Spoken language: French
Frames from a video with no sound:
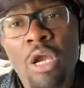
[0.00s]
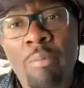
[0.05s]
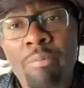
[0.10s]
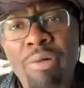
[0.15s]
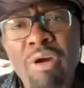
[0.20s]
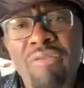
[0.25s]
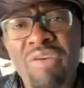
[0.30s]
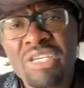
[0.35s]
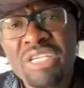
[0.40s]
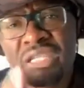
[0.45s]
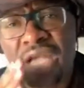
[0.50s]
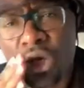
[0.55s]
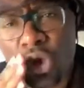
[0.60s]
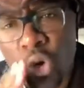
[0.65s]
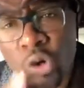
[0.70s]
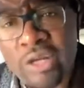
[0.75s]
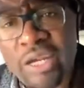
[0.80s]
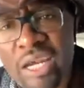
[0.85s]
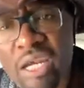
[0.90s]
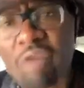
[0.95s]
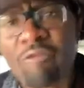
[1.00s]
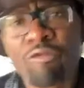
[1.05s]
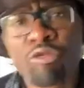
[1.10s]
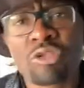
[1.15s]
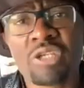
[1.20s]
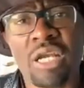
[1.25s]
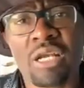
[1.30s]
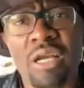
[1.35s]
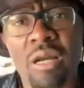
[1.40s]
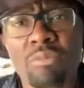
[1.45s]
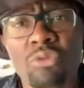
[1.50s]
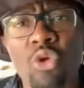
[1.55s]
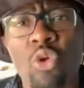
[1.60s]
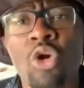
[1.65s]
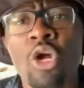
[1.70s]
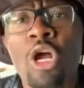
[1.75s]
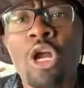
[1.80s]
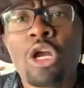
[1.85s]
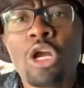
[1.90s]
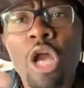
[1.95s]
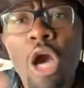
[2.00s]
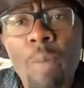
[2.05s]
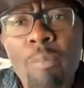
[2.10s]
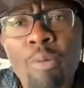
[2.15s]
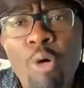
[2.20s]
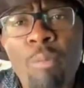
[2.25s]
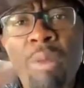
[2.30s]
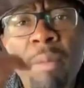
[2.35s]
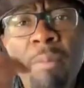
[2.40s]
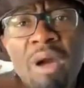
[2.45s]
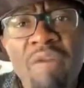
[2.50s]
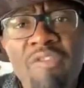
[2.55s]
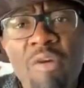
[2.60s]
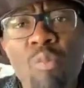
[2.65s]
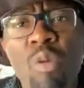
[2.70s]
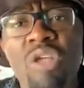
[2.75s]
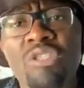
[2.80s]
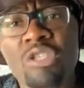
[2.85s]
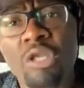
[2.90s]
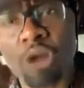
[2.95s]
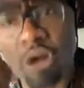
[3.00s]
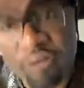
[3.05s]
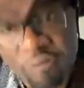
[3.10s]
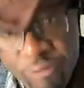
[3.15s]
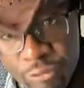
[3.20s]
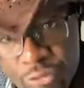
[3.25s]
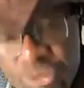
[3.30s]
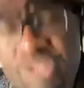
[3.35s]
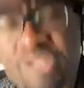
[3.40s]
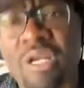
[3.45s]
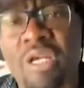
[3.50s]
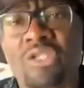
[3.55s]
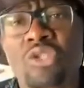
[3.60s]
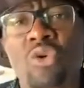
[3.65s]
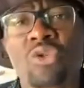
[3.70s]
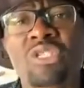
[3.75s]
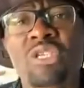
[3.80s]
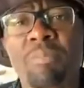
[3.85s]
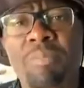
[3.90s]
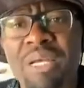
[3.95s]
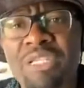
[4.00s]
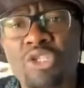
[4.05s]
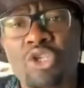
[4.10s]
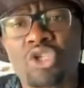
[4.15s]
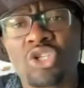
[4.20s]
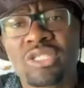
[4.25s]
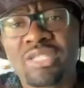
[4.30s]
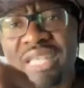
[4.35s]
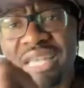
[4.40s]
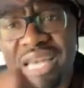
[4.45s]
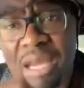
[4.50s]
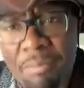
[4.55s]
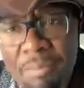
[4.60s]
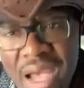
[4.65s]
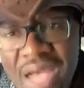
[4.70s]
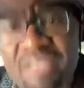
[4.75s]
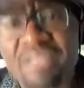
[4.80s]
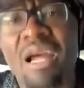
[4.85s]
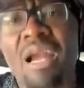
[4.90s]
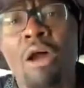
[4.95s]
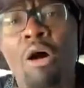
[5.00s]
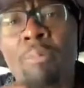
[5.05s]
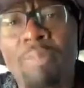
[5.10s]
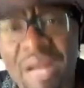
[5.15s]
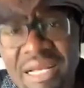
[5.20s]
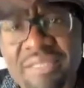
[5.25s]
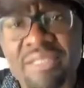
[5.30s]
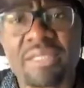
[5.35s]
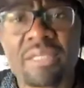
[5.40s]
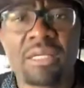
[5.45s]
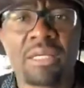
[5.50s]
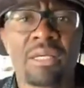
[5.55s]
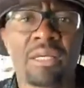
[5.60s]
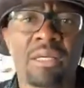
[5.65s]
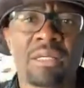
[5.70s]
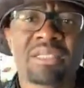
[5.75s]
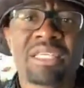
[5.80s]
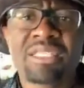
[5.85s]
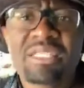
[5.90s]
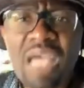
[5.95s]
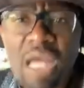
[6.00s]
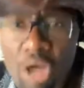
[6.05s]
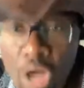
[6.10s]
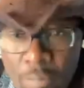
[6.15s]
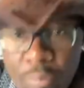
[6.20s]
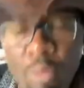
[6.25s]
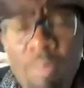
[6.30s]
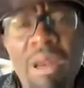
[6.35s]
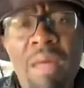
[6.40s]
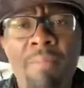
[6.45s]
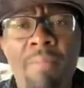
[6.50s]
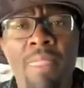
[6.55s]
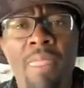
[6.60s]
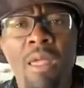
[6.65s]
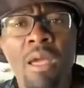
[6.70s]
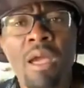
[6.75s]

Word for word: Preuve qu'ils n'en ont rien à foutre avec Kamto. Leur problème avec moi, c'est leur frustration. C'est parce que je sais les mettre à leur place. C'est ça leur problème.